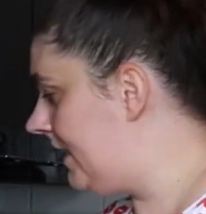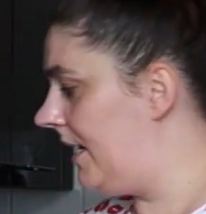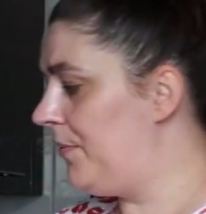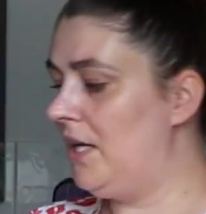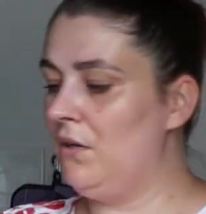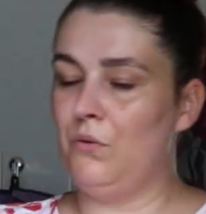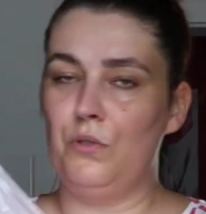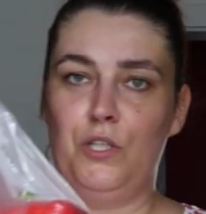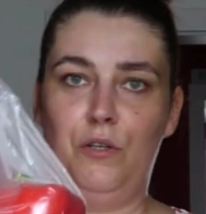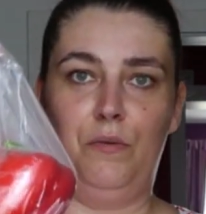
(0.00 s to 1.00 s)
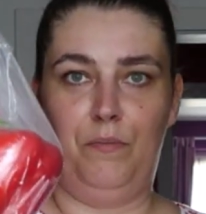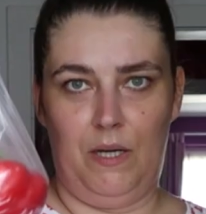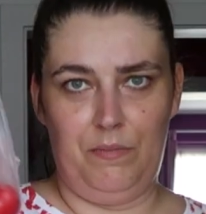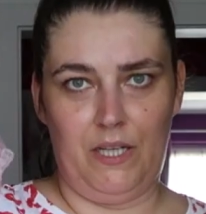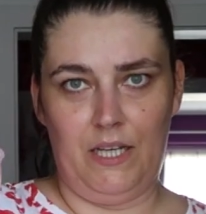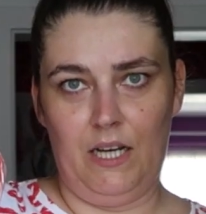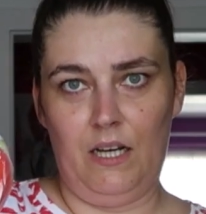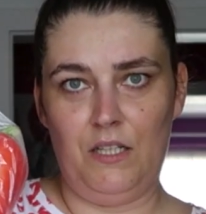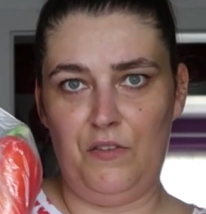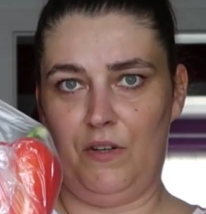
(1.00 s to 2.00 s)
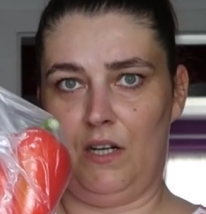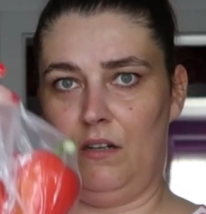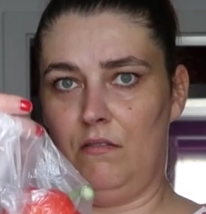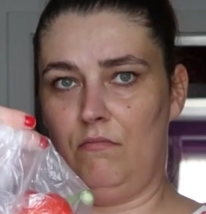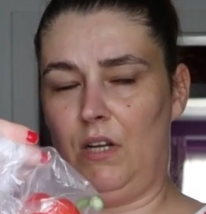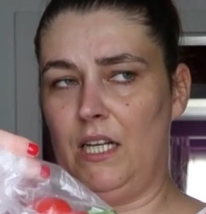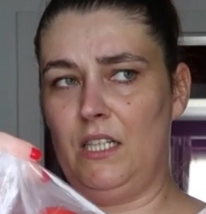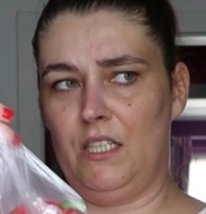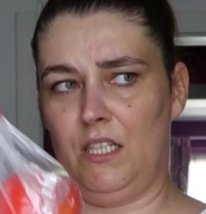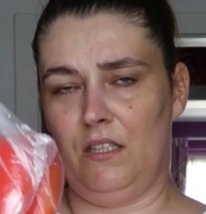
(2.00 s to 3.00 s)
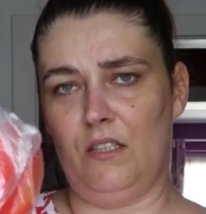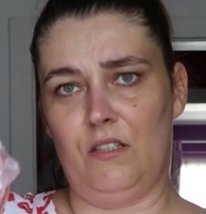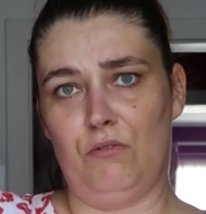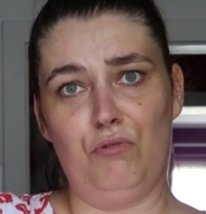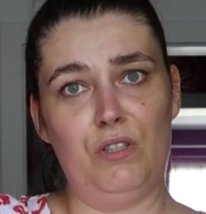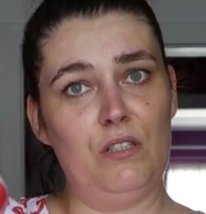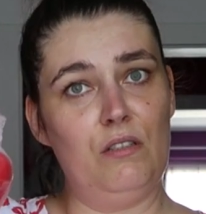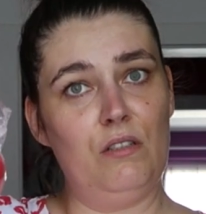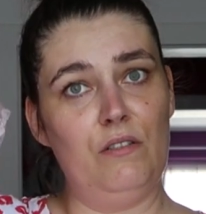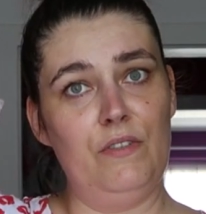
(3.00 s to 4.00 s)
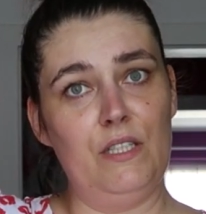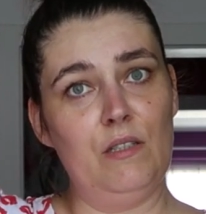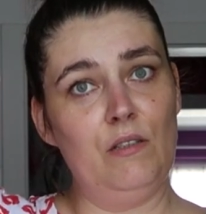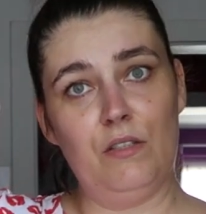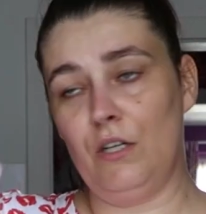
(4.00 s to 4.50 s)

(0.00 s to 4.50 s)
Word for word: dreimal rote Paprika, die war eigentlich ganz günstig gewesen,